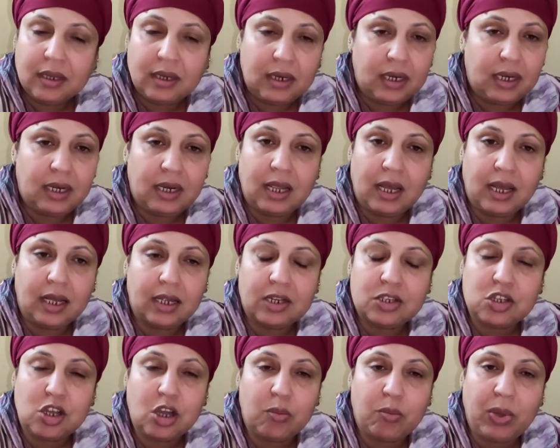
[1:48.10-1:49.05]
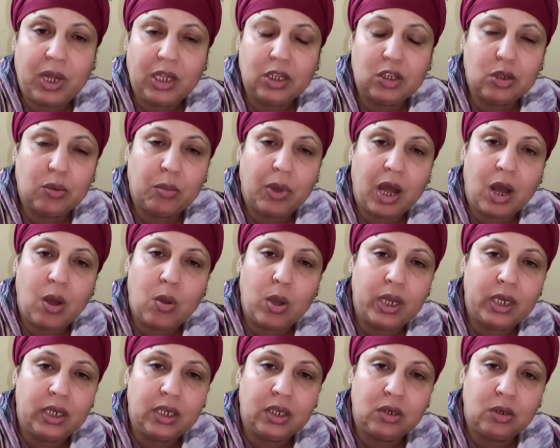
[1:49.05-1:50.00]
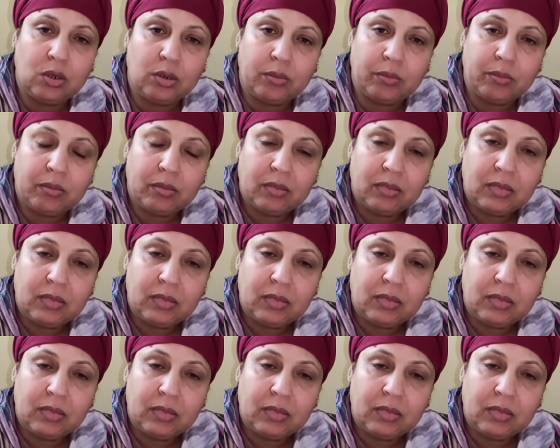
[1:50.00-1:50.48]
لا راه هما عندهم قوانينهم